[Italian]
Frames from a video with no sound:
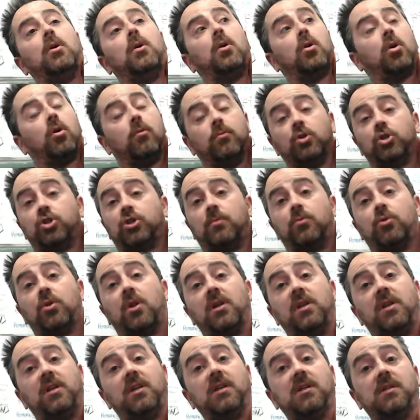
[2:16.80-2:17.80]
Cominciamo
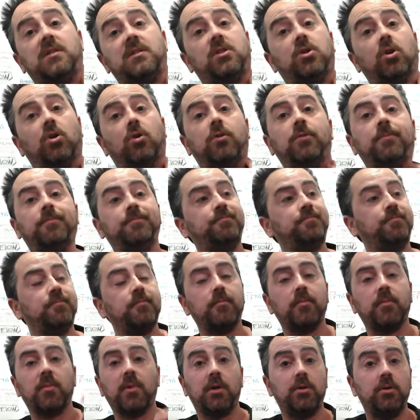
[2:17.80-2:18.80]
dall'inizio.
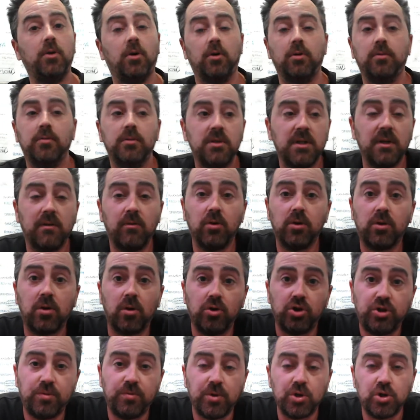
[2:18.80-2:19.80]
No, stavolta non
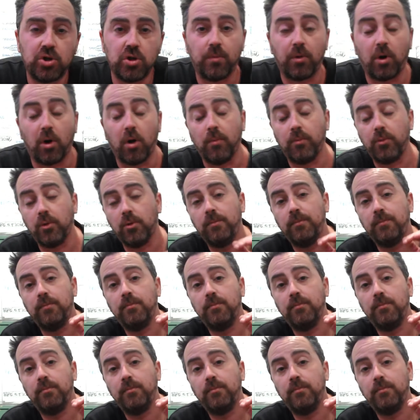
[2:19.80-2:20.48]
ci penso proprio,